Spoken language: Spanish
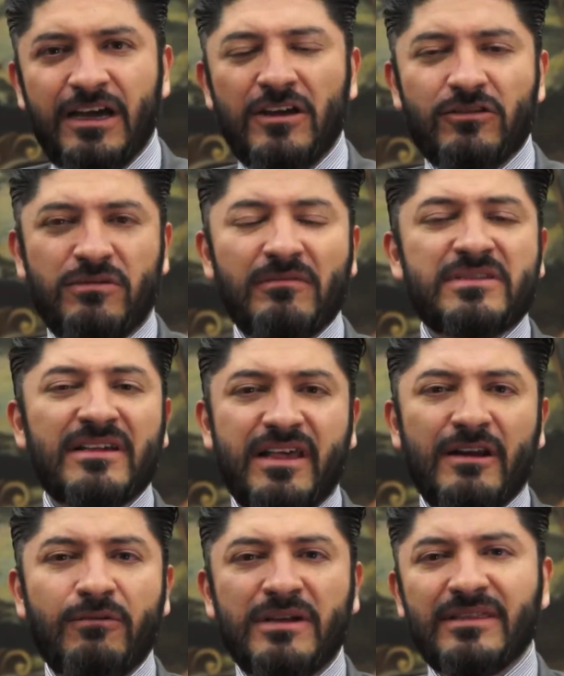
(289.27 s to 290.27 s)
nos vamos a
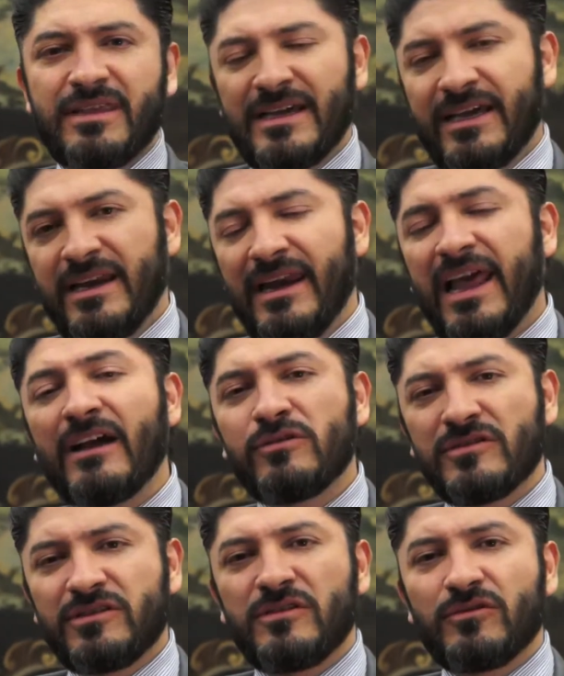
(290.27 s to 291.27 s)
dar cuenta que la
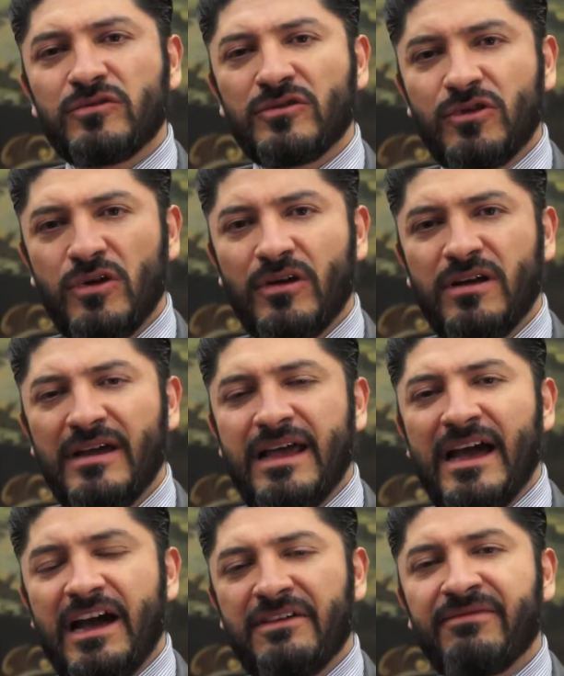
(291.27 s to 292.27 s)
Constitución
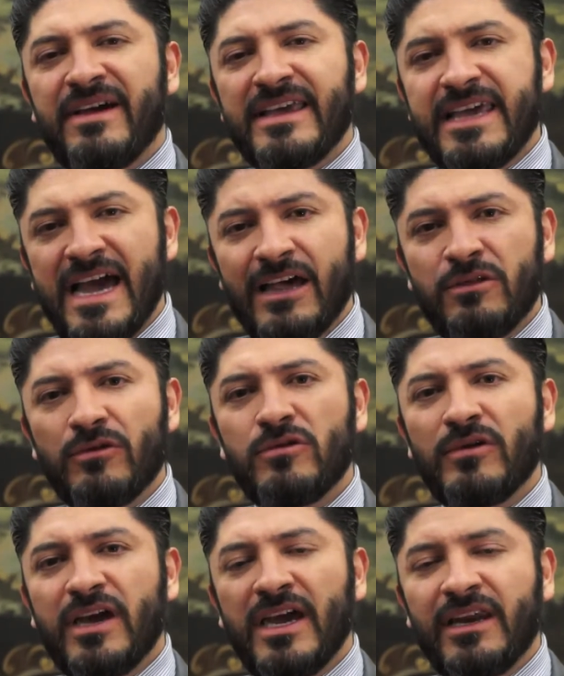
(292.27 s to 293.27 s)
ha
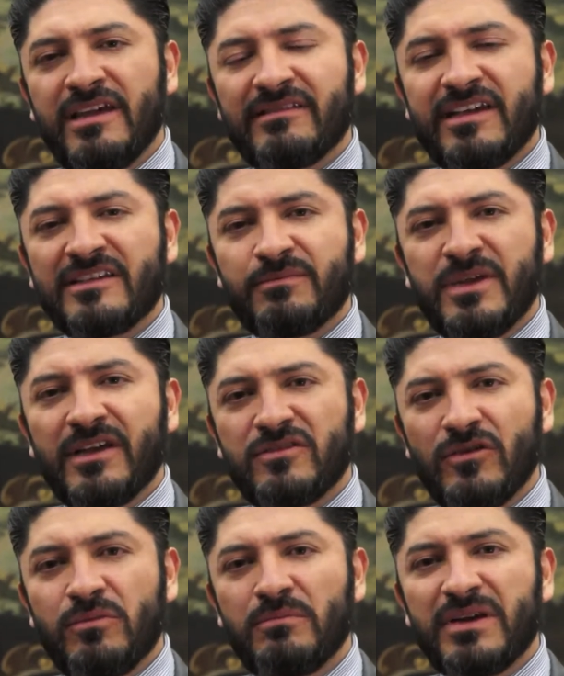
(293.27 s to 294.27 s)
fallado en esa
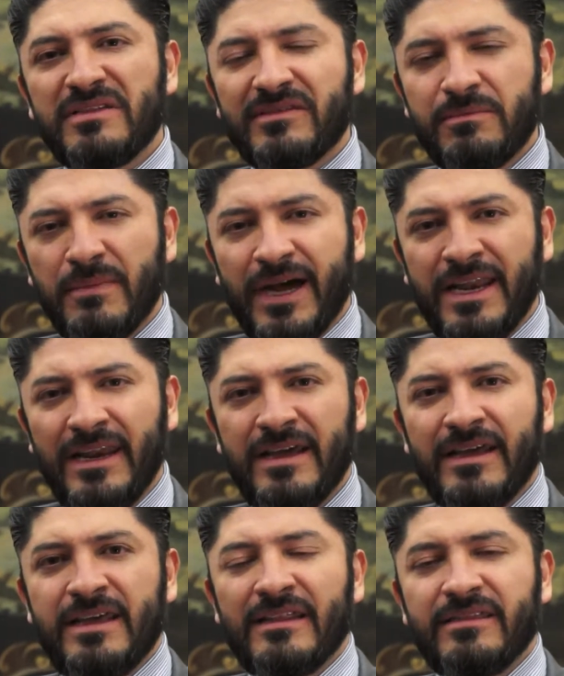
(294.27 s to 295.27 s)
aspiración principal
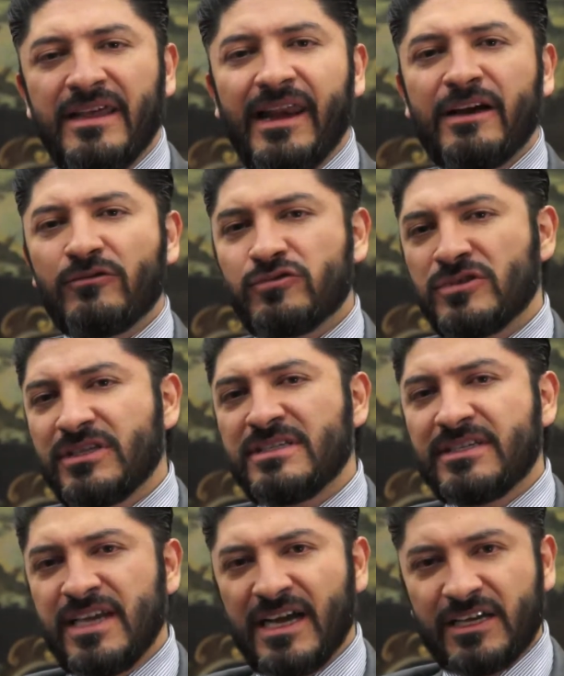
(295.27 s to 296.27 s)
de la
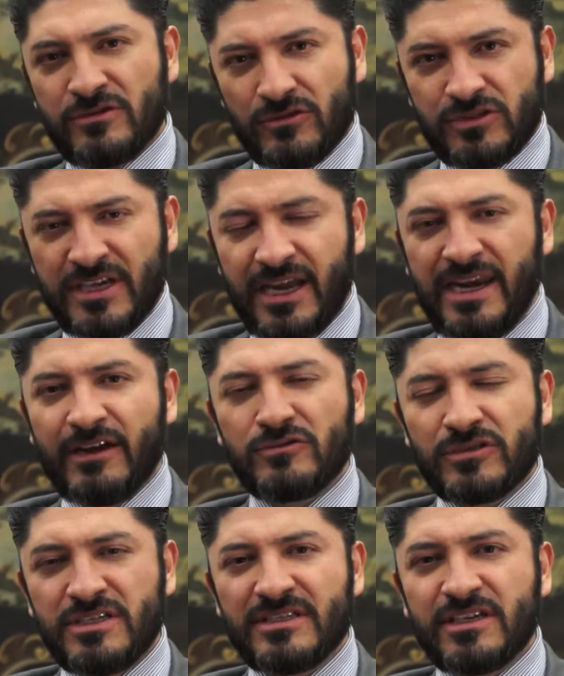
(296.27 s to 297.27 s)
justicia social, la
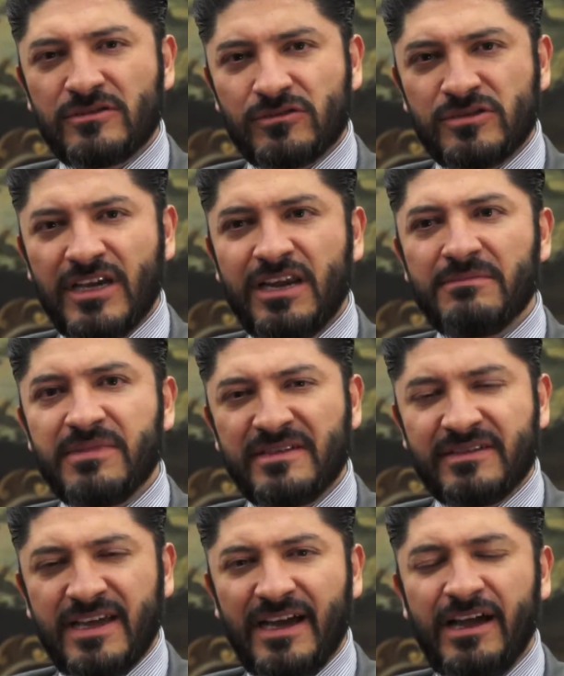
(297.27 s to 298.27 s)
justicia social
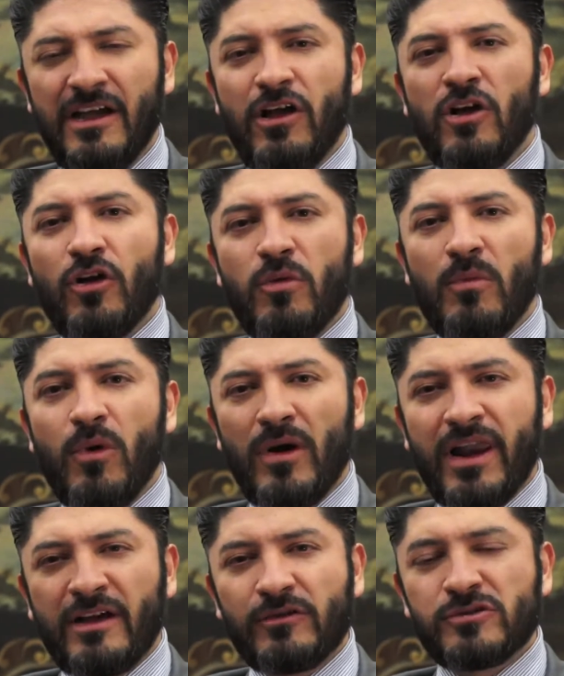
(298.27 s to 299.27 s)
vista como
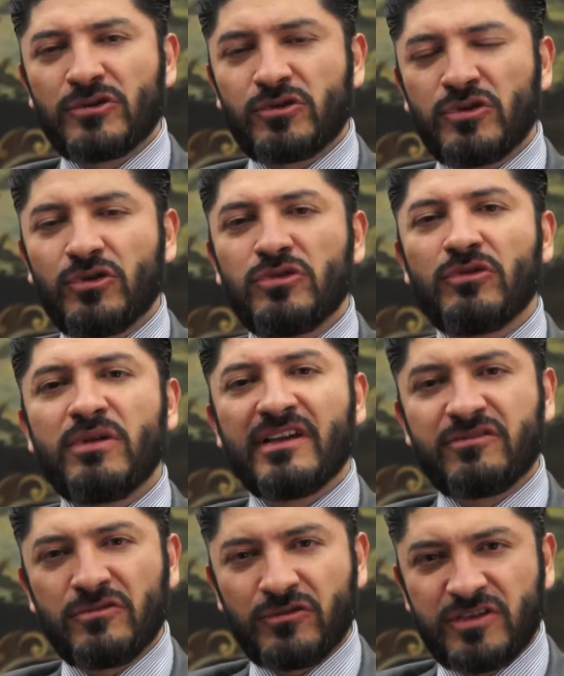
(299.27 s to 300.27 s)
la construcción de una
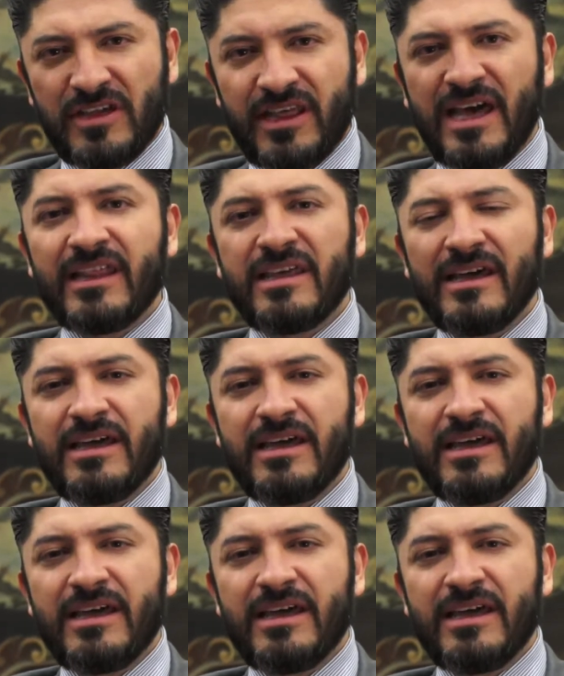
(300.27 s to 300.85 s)
sociedad